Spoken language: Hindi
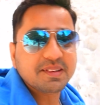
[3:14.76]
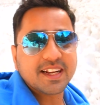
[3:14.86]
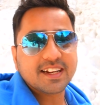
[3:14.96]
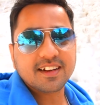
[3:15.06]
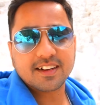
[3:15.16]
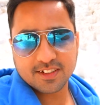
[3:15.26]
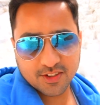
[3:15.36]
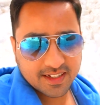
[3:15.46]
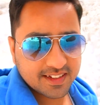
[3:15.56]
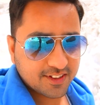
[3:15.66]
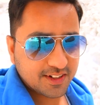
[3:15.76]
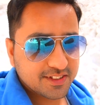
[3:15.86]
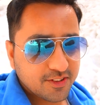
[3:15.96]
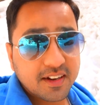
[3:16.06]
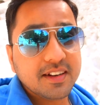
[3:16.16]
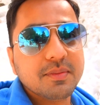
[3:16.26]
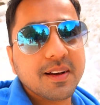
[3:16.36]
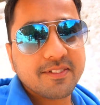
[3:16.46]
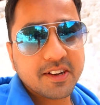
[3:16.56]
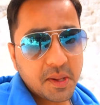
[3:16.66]
में रहना क्योंकि ये थोड़ी सॉलिड
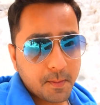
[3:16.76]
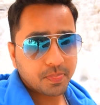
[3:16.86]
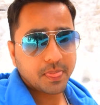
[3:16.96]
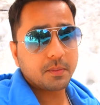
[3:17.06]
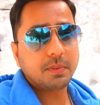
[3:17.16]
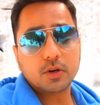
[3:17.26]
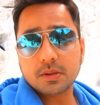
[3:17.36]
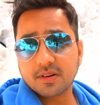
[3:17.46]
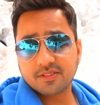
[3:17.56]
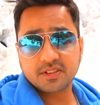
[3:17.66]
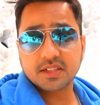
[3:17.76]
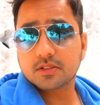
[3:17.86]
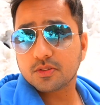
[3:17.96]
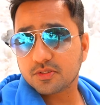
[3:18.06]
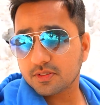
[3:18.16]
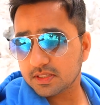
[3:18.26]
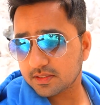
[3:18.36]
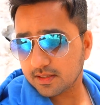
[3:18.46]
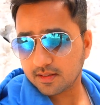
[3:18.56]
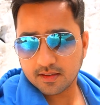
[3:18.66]
बर्फ है या पाउडर बर्फ नहीं है तो उस वजह
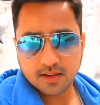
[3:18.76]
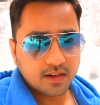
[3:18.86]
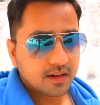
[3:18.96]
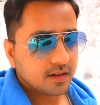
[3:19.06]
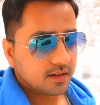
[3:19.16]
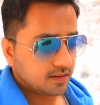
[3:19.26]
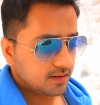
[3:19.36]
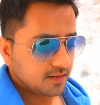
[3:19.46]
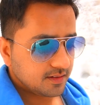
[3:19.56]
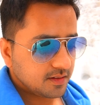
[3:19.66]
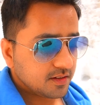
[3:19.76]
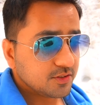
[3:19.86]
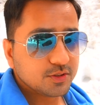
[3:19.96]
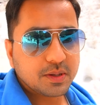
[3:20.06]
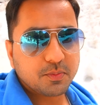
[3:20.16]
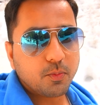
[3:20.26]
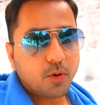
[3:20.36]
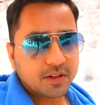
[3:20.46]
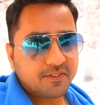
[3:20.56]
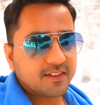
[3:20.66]
से जूते
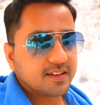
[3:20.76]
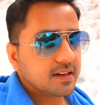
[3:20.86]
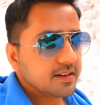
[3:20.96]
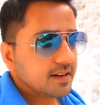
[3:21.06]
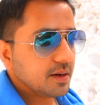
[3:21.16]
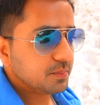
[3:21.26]
बहुत फिसल रहे हैं यहाँ